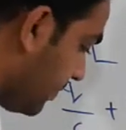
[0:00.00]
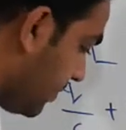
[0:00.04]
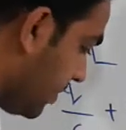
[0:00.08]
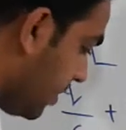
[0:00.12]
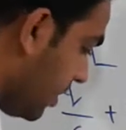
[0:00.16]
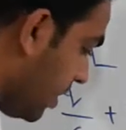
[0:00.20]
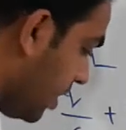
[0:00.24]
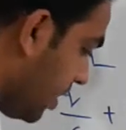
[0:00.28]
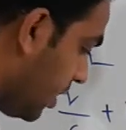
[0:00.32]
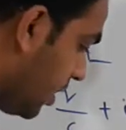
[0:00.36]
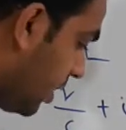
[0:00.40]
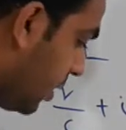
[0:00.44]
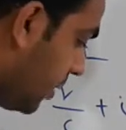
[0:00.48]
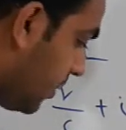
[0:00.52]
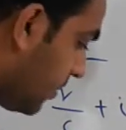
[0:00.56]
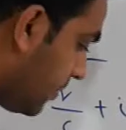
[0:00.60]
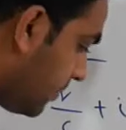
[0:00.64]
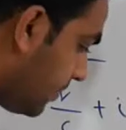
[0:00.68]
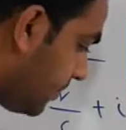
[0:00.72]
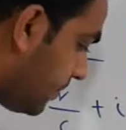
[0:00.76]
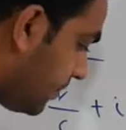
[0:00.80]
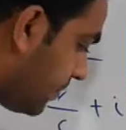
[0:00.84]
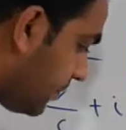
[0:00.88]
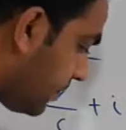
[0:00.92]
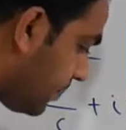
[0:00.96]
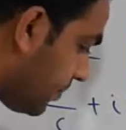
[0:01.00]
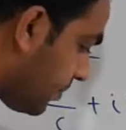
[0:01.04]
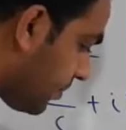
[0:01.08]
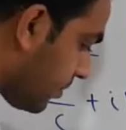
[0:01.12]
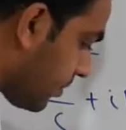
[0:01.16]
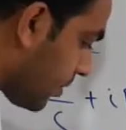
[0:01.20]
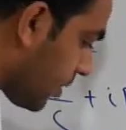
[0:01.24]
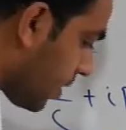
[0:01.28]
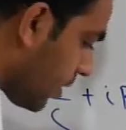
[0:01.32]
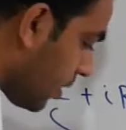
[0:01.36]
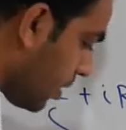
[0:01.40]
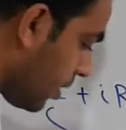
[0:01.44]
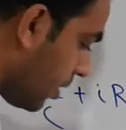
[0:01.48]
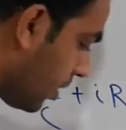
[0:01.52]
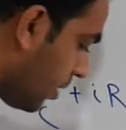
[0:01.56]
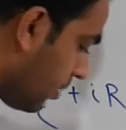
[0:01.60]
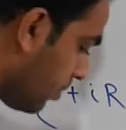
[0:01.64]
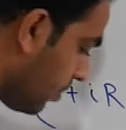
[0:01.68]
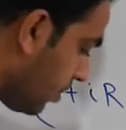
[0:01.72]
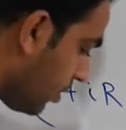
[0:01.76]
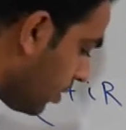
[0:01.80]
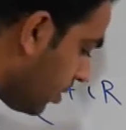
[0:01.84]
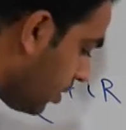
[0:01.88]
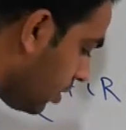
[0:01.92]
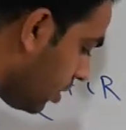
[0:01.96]
जी टी
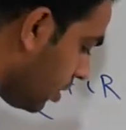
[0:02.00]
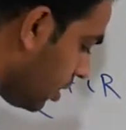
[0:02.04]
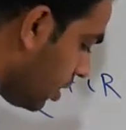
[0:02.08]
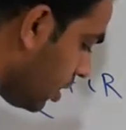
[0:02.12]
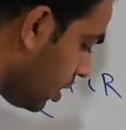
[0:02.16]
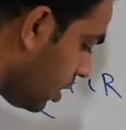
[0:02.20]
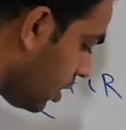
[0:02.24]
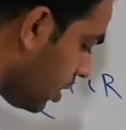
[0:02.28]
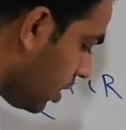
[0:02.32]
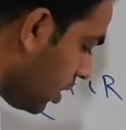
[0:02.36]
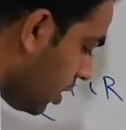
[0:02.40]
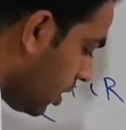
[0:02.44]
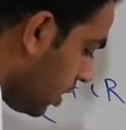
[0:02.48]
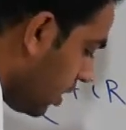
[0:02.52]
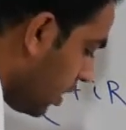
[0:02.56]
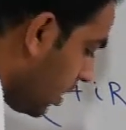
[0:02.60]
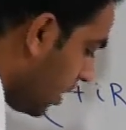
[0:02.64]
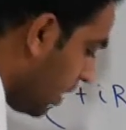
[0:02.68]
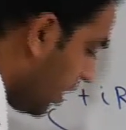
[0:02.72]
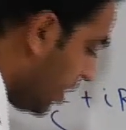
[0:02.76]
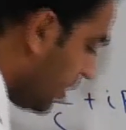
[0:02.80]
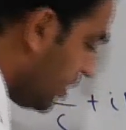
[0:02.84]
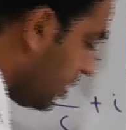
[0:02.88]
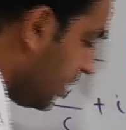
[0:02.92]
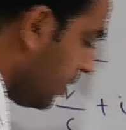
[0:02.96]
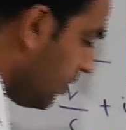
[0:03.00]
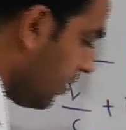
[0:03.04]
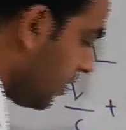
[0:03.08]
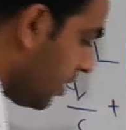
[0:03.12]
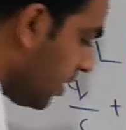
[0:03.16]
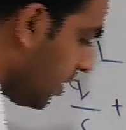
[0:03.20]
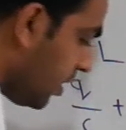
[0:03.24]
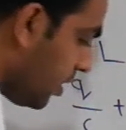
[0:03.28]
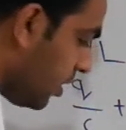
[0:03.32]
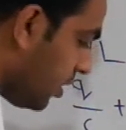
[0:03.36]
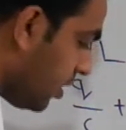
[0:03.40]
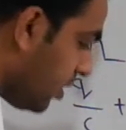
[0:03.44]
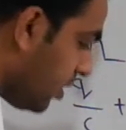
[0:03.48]
अपॉन आर सी बेटा